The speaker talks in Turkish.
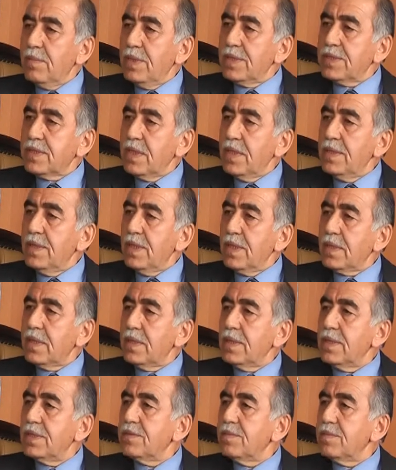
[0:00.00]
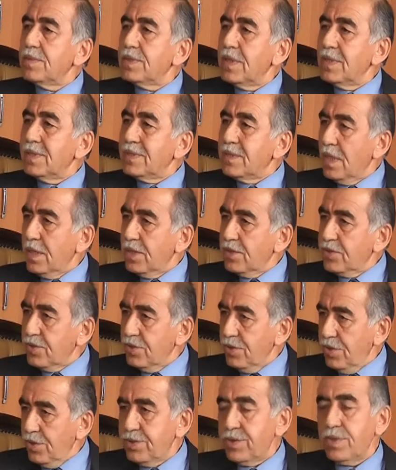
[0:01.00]
başkan arkadaşımızla
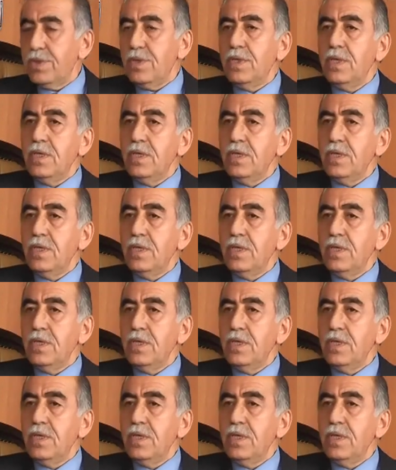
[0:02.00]
çalışıyor.